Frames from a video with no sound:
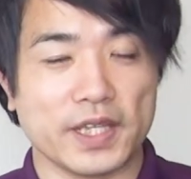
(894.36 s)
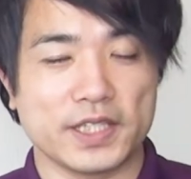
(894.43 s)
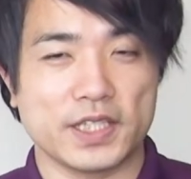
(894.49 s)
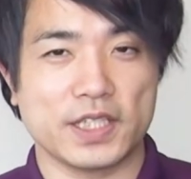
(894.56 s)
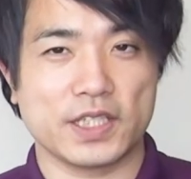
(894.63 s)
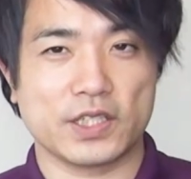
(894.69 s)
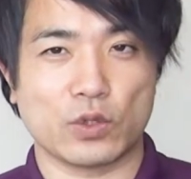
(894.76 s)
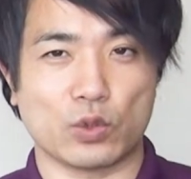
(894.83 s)
はい
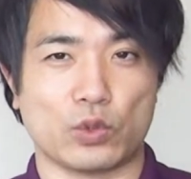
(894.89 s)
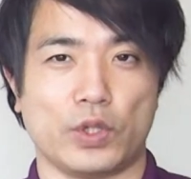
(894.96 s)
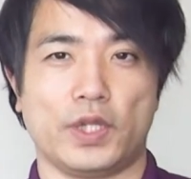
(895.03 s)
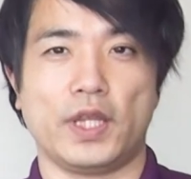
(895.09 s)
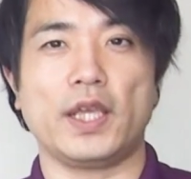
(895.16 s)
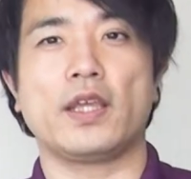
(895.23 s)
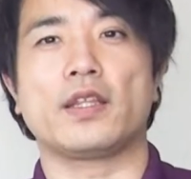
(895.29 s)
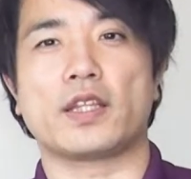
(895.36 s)
ちにちごと
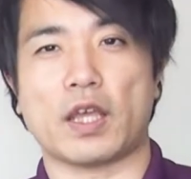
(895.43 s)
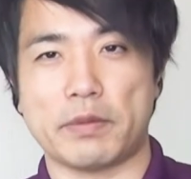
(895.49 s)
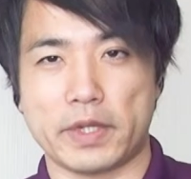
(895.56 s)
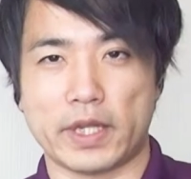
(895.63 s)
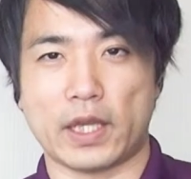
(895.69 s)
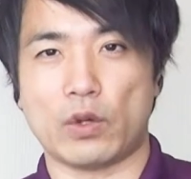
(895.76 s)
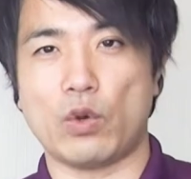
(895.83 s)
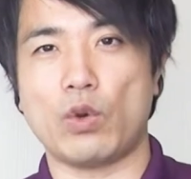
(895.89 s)
にね、食
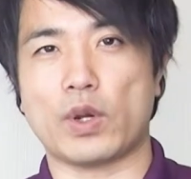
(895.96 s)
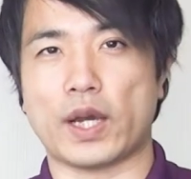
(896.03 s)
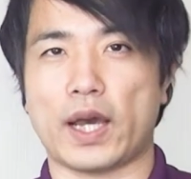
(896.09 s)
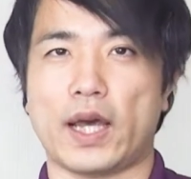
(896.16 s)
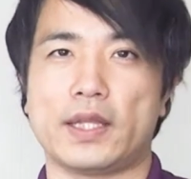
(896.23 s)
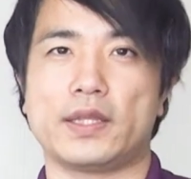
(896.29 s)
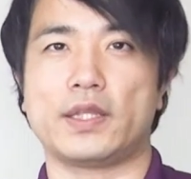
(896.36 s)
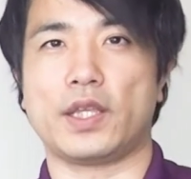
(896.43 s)
べない方
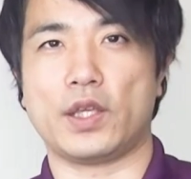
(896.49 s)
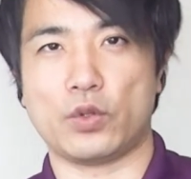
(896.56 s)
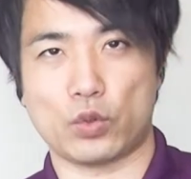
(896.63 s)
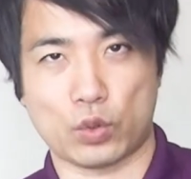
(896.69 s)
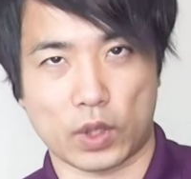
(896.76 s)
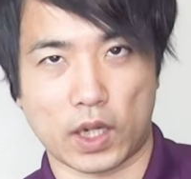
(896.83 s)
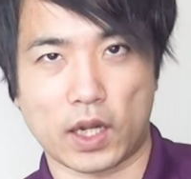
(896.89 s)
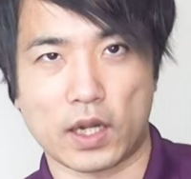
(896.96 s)
が合っている
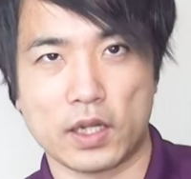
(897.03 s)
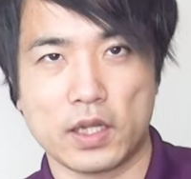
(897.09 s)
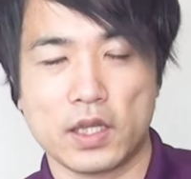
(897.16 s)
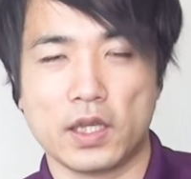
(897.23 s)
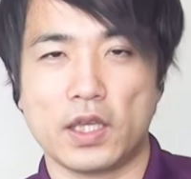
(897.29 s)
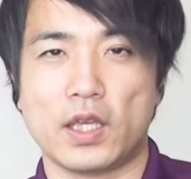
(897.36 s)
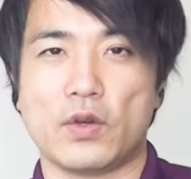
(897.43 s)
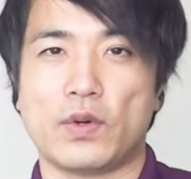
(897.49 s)
とか、
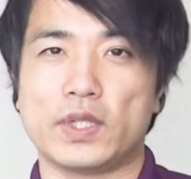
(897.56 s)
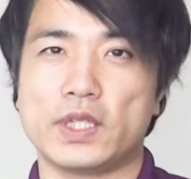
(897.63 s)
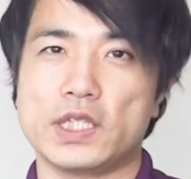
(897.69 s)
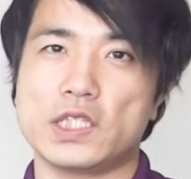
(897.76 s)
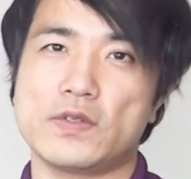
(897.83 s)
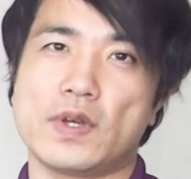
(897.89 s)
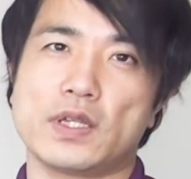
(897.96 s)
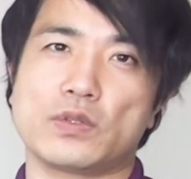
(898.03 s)
えー、
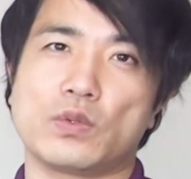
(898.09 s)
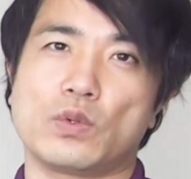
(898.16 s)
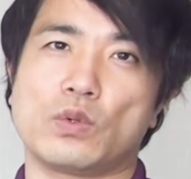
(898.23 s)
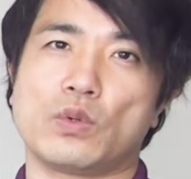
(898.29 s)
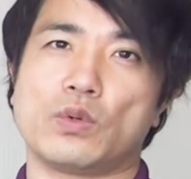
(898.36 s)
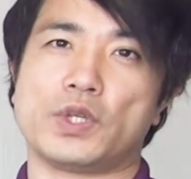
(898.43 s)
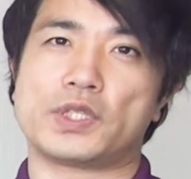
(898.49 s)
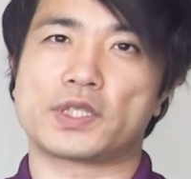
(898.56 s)
私はそ
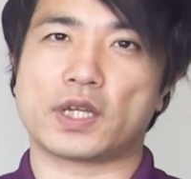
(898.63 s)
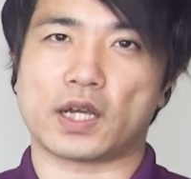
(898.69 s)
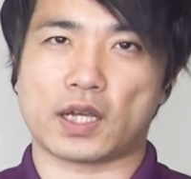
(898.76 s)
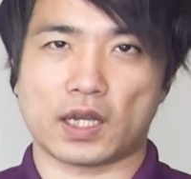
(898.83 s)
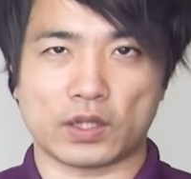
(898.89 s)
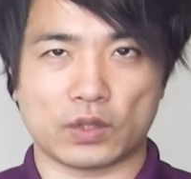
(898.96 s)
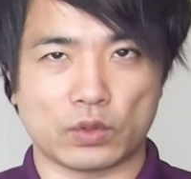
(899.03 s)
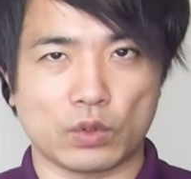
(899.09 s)
のいつか
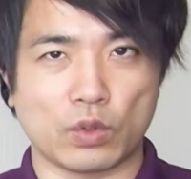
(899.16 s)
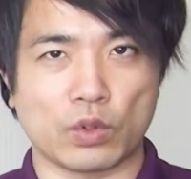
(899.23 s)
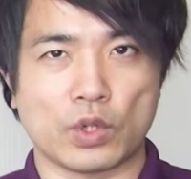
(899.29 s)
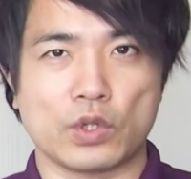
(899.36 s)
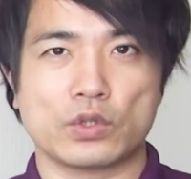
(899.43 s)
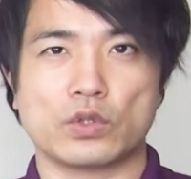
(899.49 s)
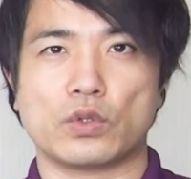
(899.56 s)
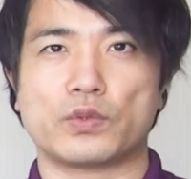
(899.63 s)
かん
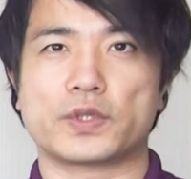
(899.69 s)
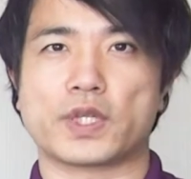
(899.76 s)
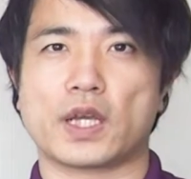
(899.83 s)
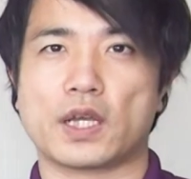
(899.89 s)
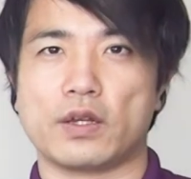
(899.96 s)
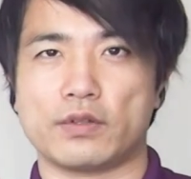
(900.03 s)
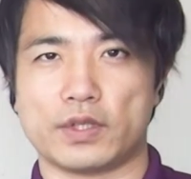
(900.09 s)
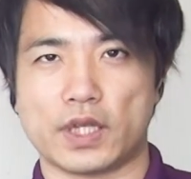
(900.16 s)
とそのふつ
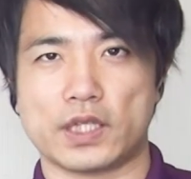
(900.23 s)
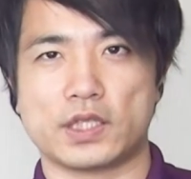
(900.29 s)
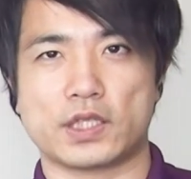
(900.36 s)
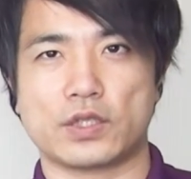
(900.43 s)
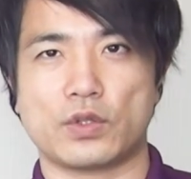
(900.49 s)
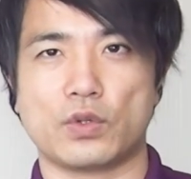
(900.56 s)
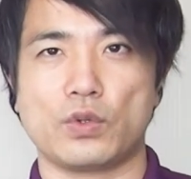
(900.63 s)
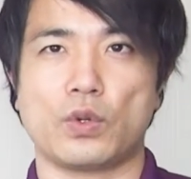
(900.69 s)
かかんの断
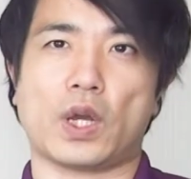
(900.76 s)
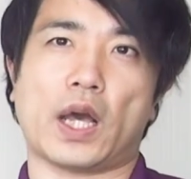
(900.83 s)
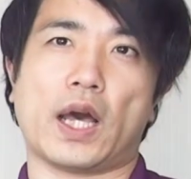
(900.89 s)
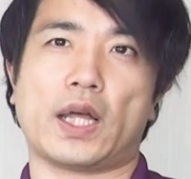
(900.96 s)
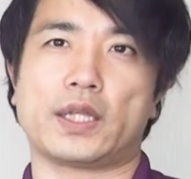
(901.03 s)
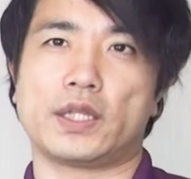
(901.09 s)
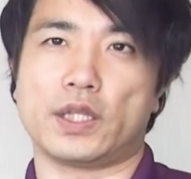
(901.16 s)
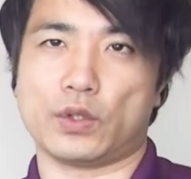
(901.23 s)
食という方
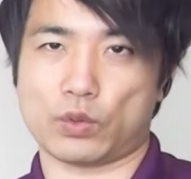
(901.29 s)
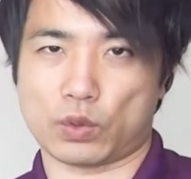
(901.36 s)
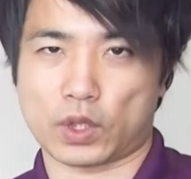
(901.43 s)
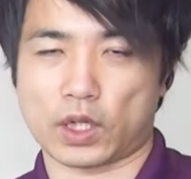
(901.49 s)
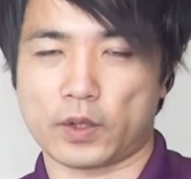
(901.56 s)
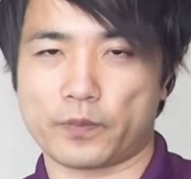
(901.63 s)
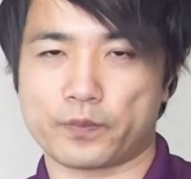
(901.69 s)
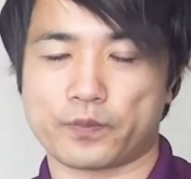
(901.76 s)
が合っていると
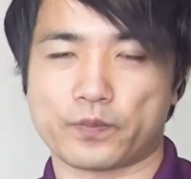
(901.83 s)
か、